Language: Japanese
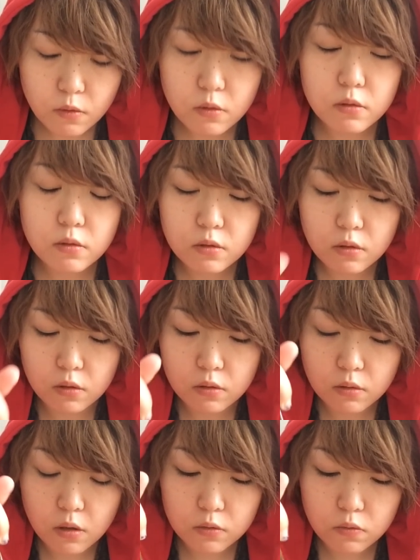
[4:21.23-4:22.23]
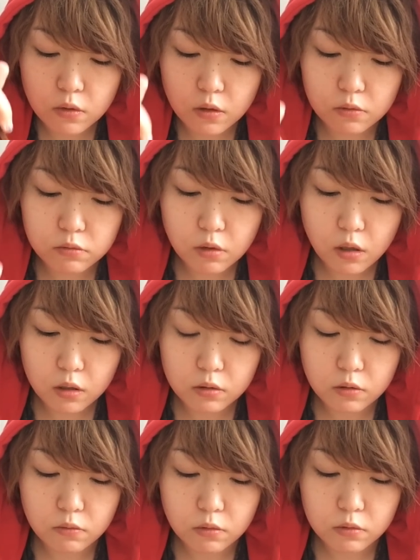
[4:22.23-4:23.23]
あれかな後からうわな
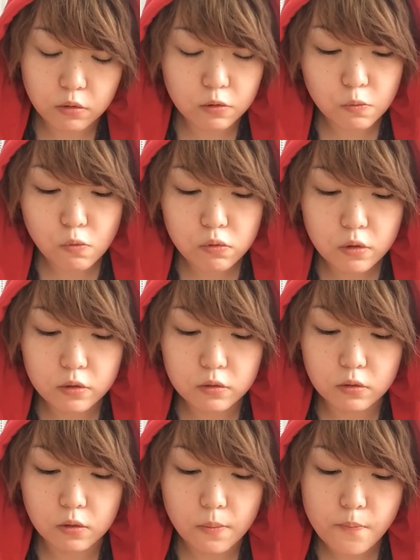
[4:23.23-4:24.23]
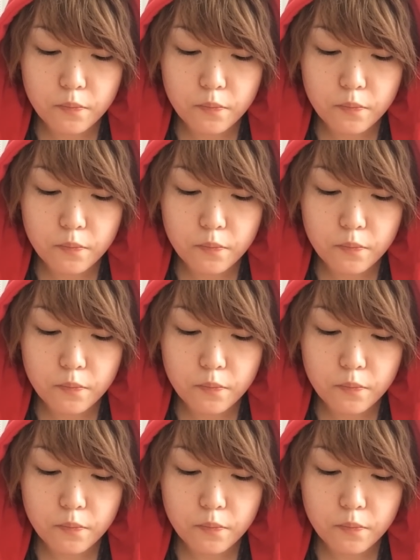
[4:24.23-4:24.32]
んかいやでも来ないですね